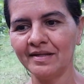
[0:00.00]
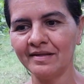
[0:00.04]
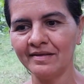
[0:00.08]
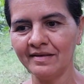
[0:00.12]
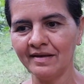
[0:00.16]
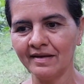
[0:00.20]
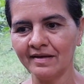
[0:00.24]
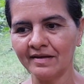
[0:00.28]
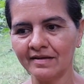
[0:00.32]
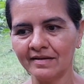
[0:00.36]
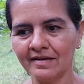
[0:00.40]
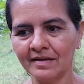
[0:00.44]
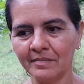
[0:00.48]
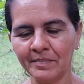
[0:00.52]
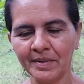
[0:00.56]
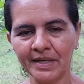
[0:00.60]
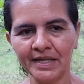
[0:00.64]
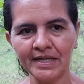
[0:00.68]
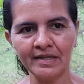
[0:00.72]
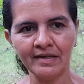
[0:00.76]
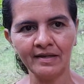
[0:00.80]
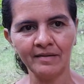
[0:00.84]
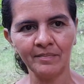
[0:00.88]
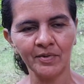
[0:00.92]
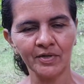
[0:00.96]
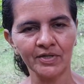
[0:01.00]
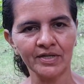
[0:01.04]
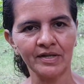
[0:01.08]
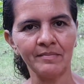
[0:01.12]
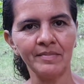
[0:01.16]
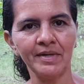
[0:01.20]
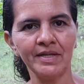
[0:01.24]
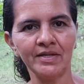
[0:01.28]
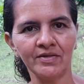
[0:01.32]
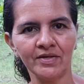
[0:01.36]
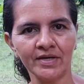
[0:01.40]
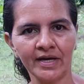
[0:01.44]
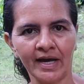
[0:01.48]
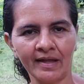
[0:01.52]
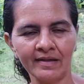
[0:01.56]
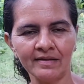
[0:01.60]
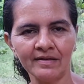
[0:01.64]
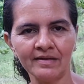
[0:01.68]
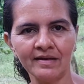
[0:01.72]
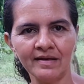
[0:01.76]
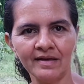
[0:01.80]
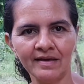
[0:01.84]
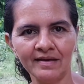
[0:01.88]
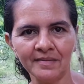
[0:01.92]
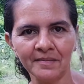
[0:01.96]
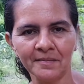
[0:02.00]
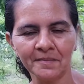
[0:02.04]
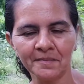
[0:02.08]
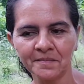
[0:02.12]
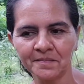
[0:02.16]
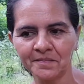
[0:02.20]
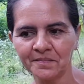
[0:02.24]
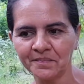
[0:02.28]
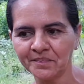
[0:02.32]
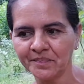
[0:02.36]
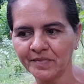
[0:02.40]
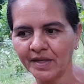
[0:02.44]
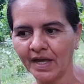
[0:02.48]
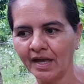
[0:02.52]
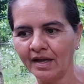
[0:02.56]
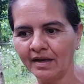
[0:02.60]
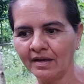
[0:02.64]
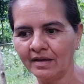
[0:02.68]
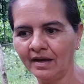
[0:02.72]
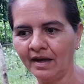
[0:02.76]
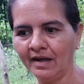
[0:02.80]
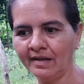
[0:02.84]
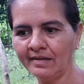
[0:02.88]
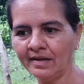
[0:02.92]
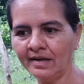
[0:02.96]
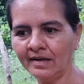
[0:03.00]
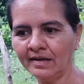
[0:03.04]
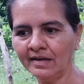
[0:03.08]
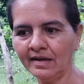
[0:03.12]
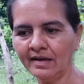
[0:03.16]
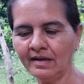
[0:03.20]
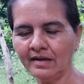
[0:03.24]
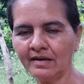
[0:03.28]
decía que depende del portamiento de cada quien. Así es que